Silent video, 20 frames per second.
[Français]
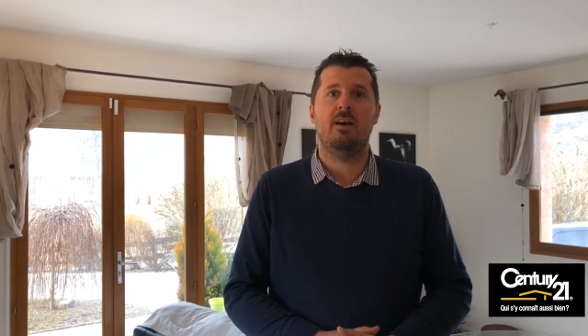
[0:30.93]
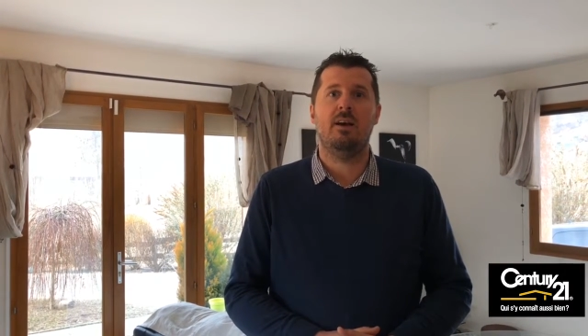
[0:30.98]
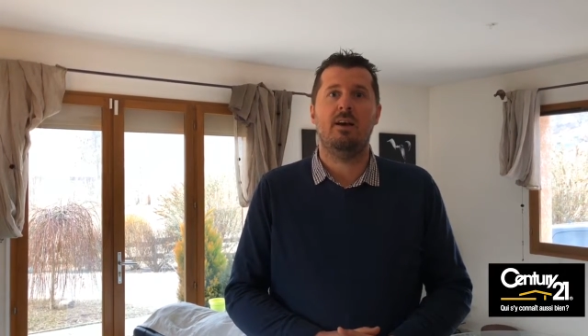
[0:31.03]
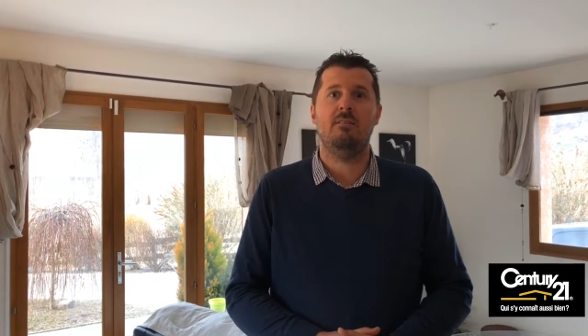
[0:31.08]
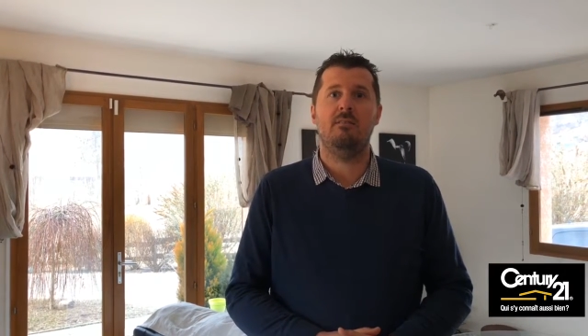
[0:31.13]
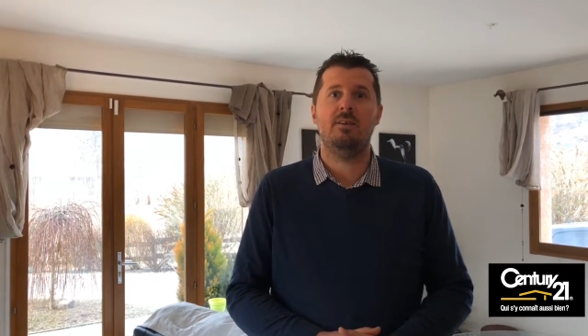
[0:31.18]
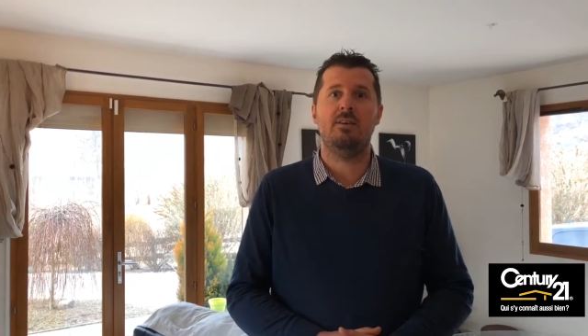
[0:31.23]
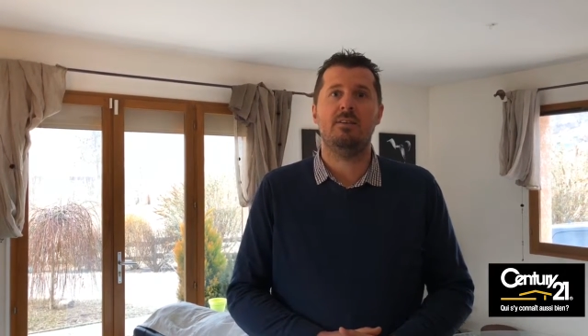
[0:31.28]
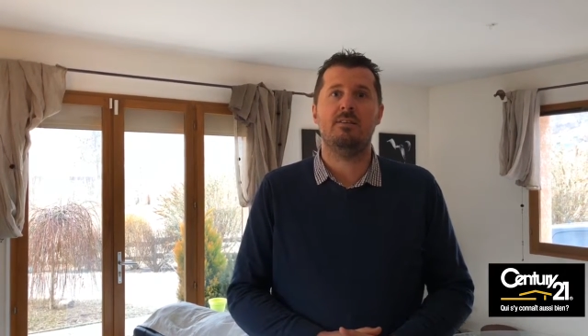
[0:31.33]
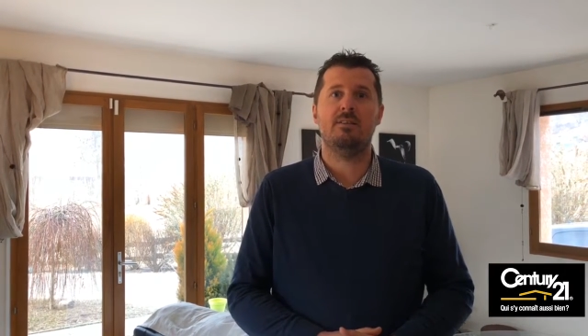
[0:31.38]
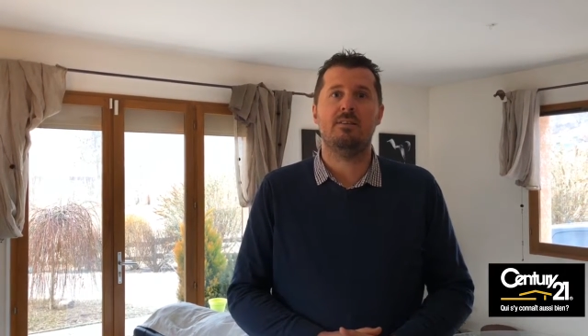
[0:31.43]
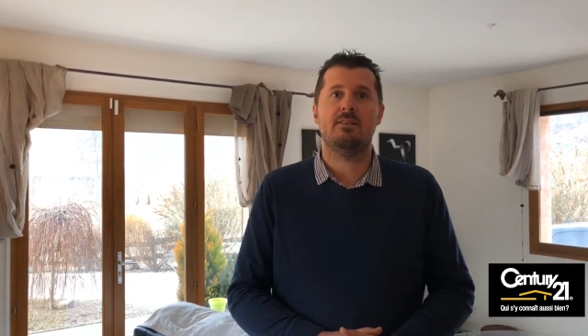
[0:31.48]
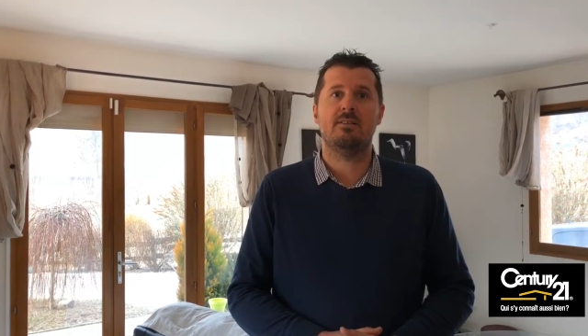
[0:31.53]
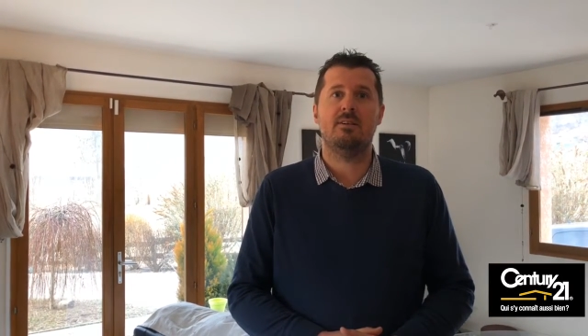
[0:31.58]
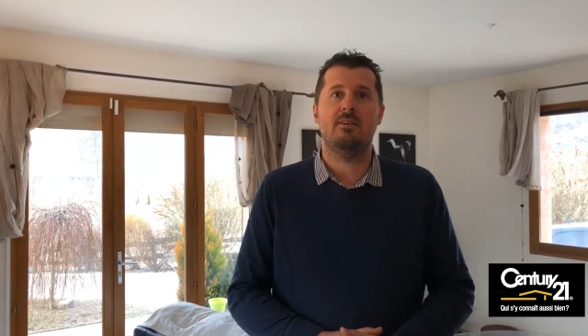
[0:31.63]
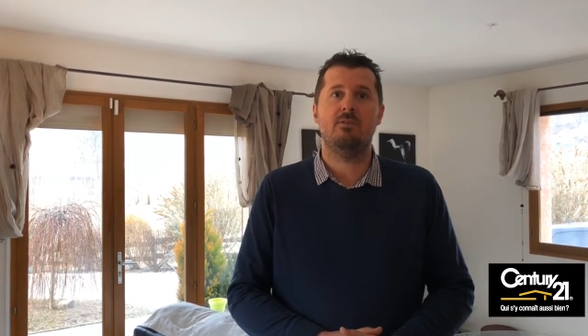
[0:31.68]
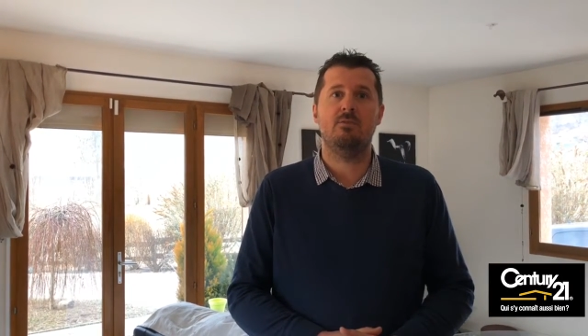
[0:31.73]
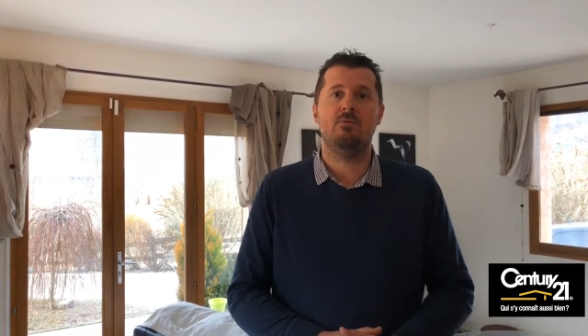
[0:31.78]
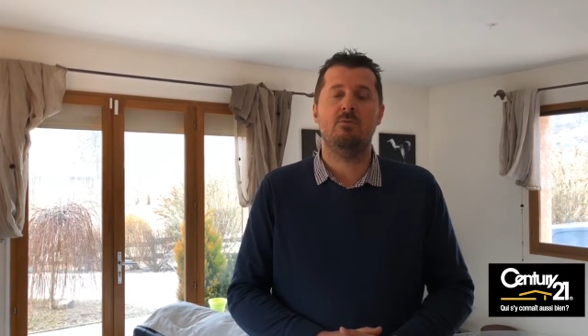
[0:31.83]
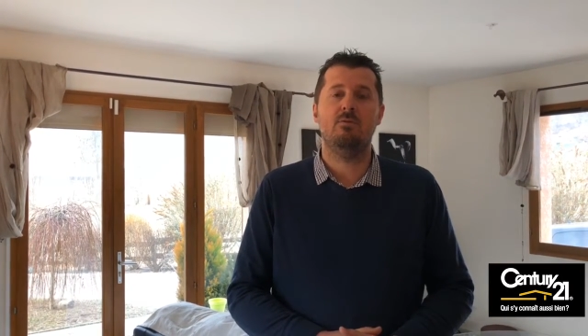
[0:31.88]
avec sa
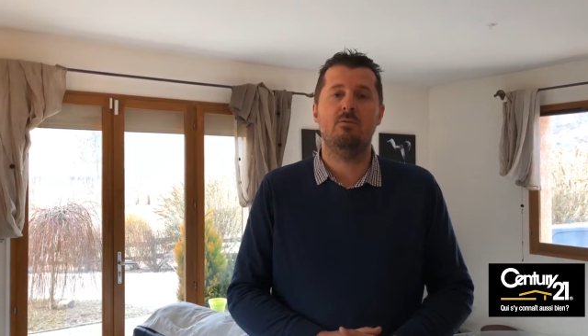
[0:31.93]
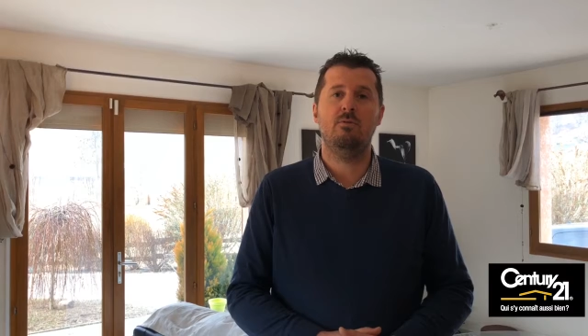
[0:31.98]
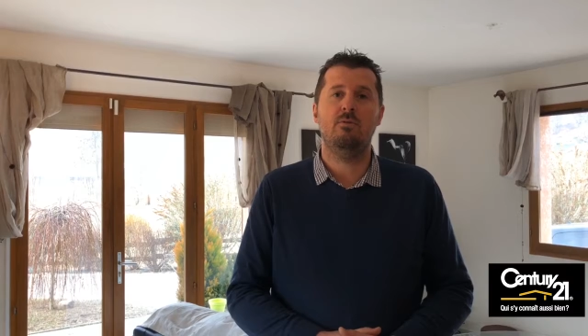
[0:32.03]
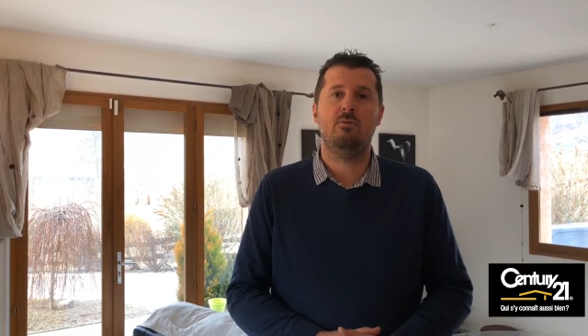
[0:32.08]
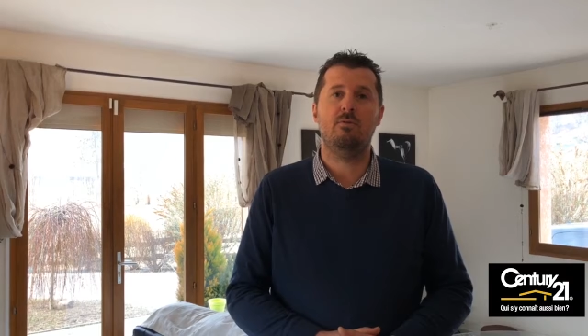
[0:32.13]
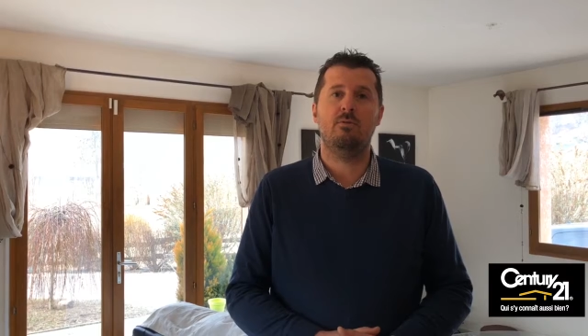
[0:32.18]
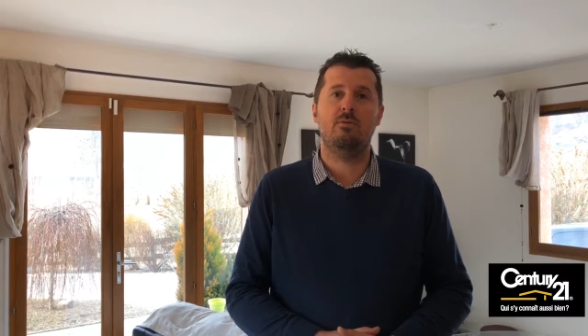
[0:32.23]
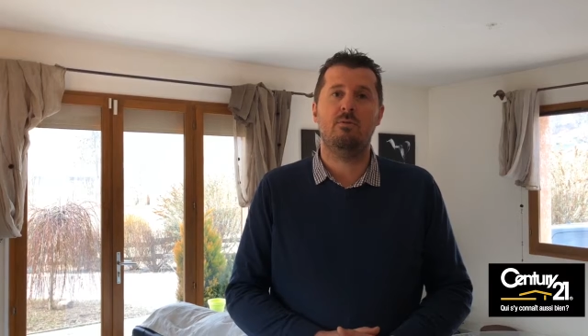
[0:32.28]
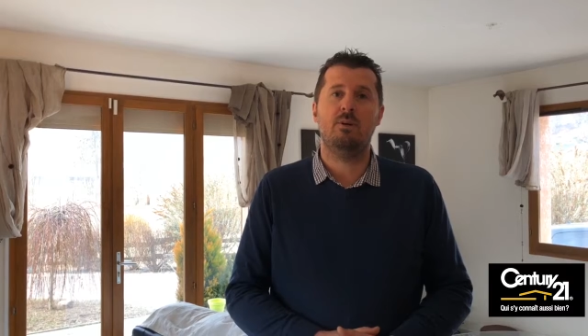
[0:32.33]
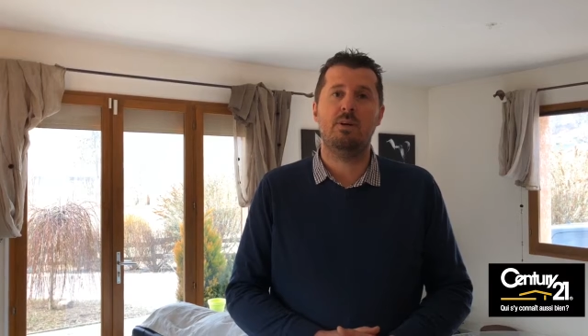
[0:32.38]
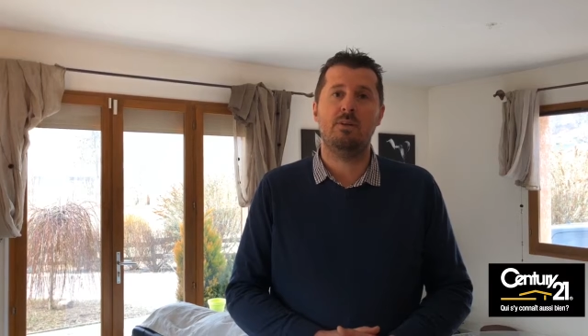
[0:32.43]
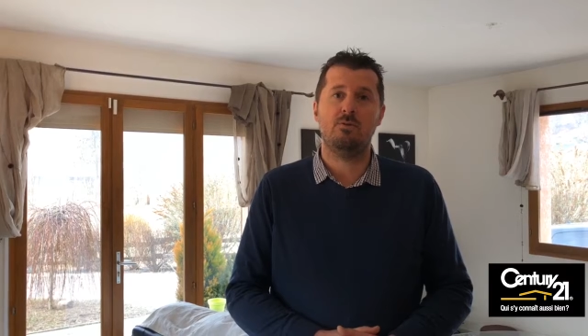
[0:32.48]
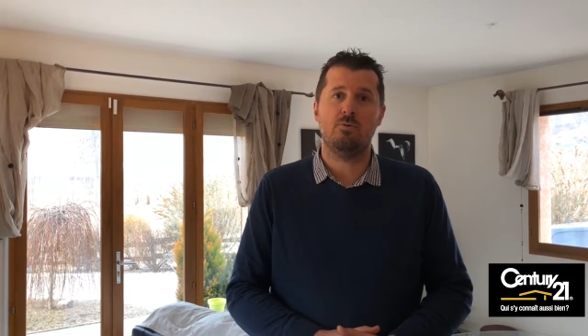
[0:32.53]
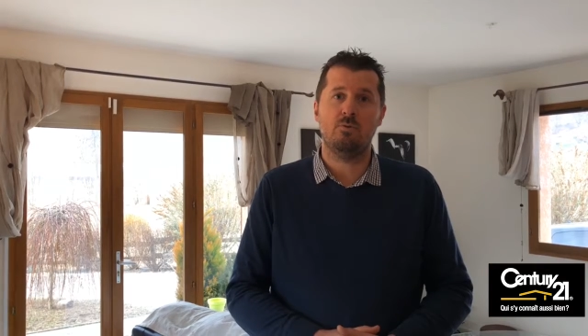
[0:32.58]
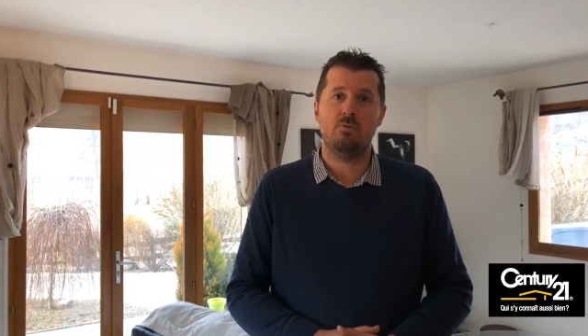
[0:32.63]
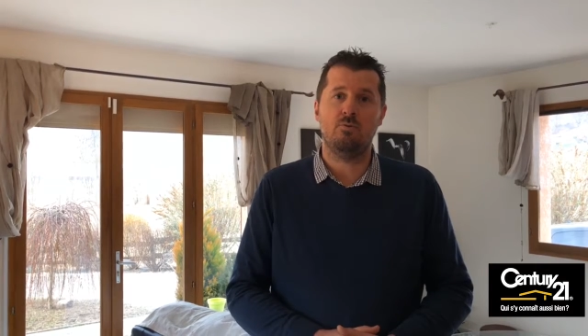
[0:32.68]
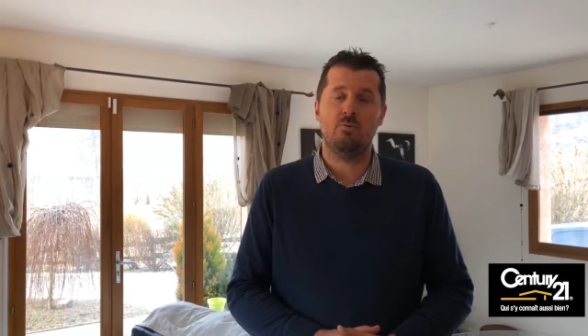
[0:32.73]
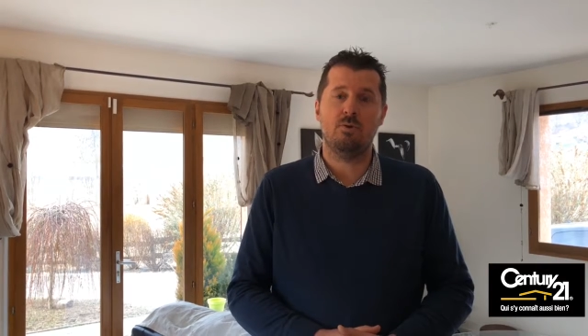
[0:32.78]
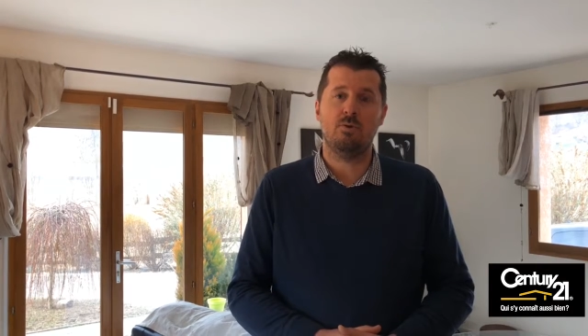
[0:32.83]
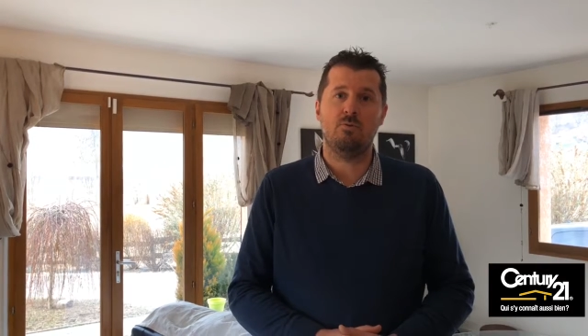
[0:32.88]
salle d'eau et
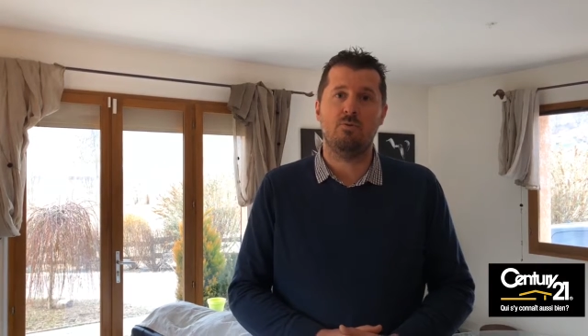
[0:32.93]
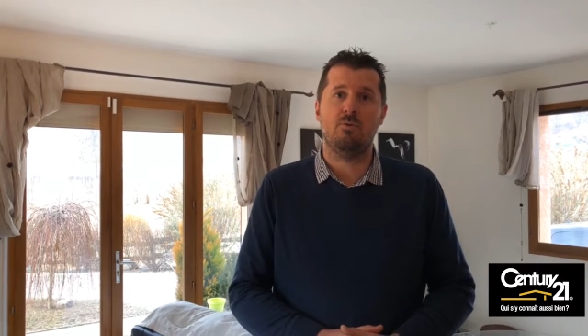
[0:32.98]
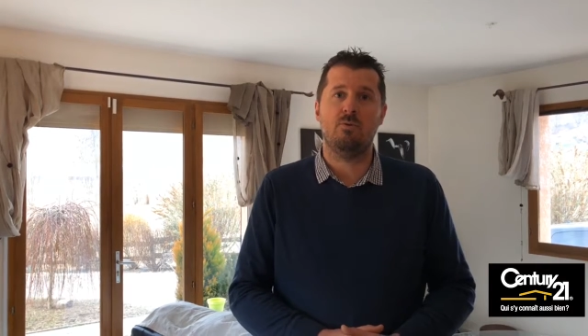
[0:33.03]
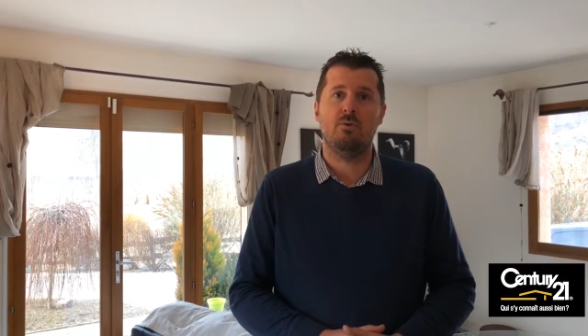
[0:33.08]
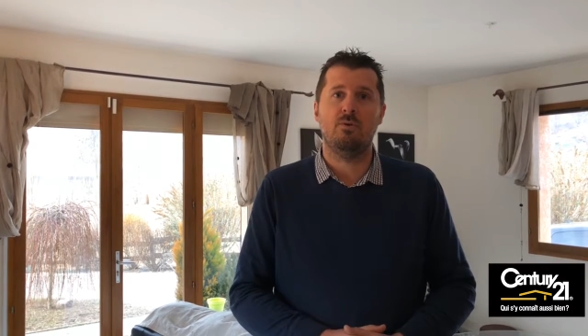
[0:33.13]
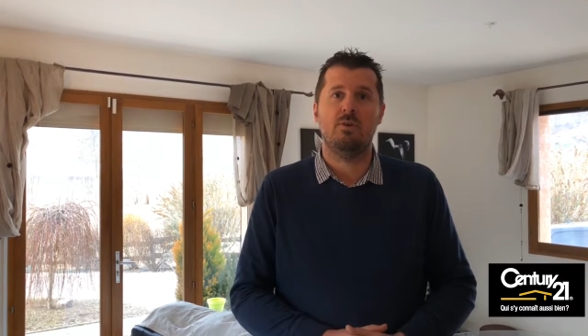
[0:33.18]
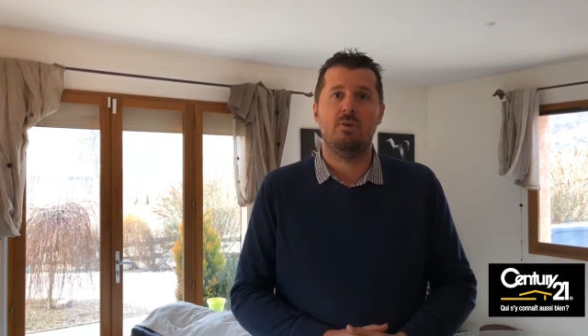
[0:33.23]
son point d'eau.